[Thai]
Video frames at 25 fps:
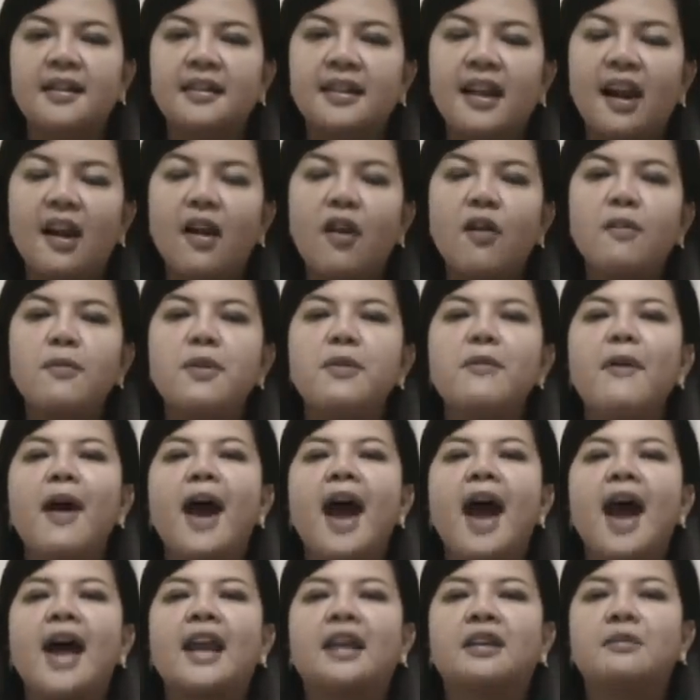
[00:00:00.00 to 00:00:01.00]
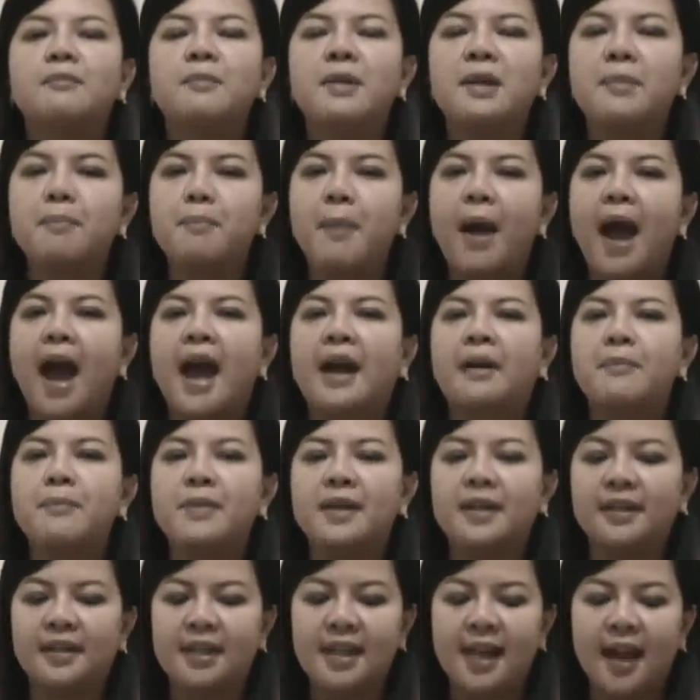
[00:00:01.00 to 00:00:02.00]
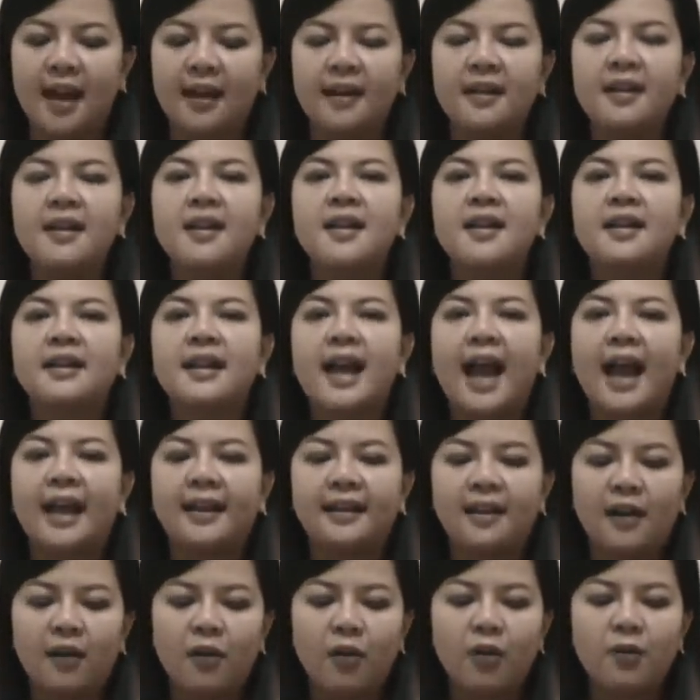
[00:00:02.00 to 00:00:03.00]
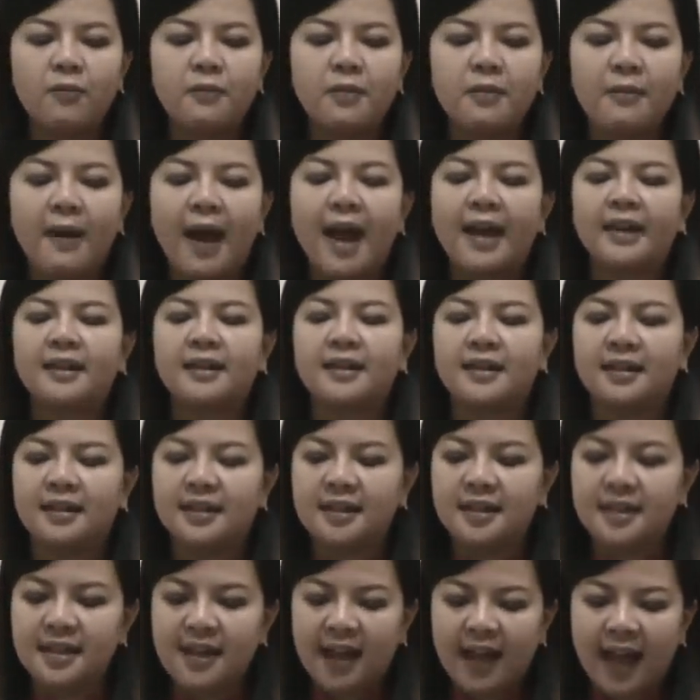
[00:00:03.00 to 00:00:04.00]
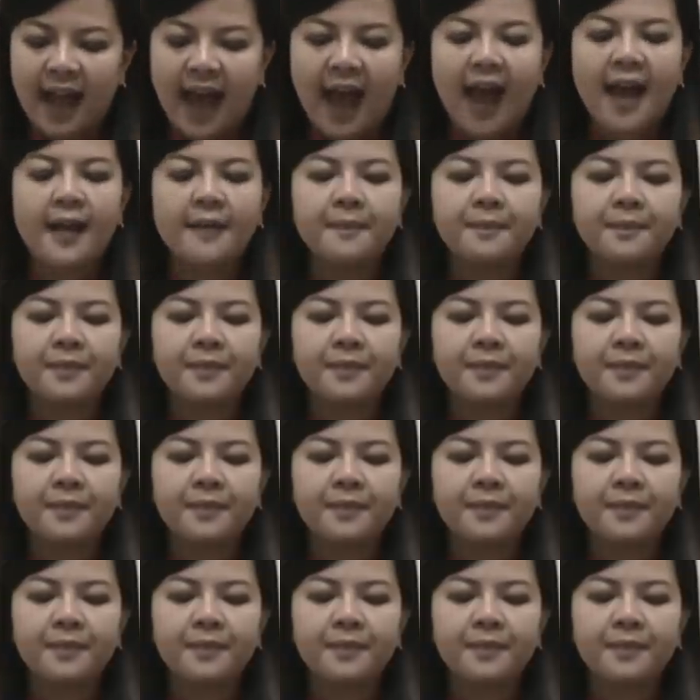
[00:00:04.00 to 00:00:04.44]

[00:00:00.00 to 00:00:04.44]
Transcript: ทะเลาะวิวาทมีปากมีเสียงการทะเลาะวิวาทเกิดขึ้นนะคะ